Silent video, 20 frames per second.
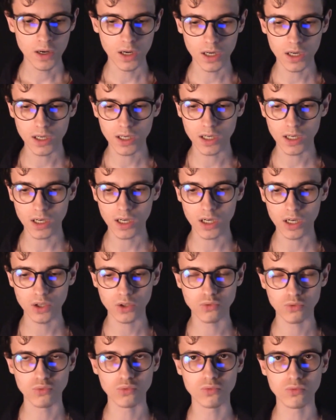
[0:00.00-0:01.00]

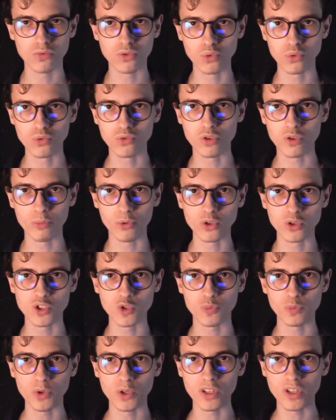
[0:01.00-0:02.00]
э, труд
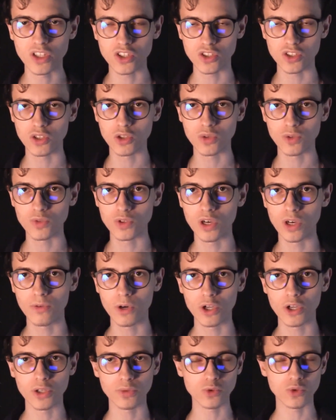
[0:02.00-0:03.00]
японцев полноценно,
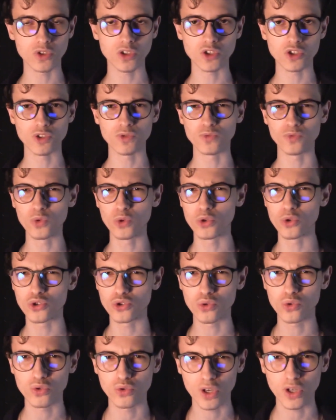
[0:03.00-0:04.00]
выдавая его за свой,
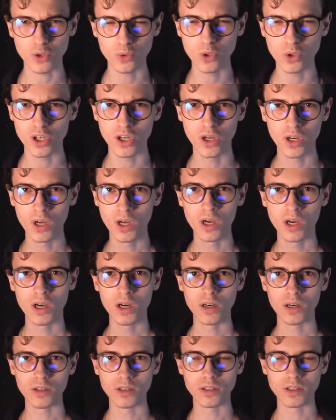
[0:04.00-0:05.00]
что-то такое.
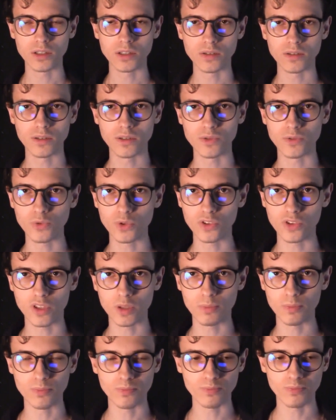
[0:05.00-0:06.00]
Э, вот
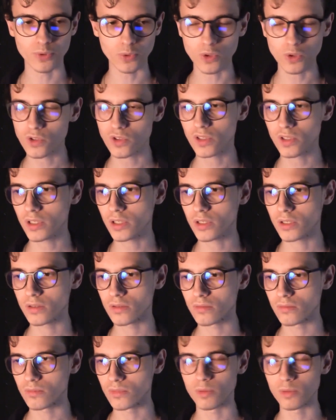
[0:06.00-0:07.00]
это
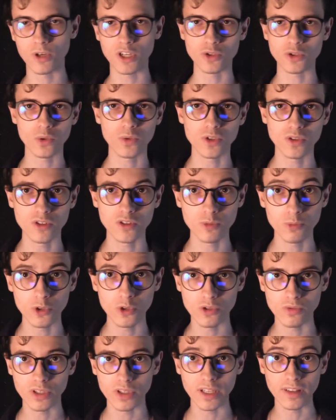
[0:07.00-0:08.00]
просто добросовестное
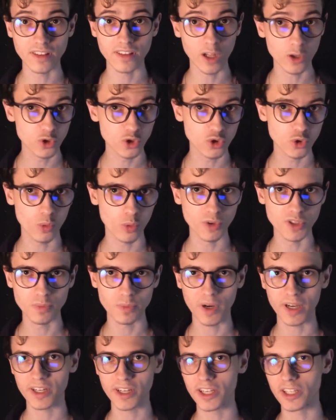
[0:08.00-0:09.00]
использование. Должно
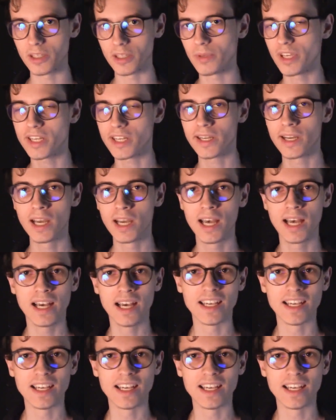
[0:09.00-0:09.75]
быть, по крайней мере.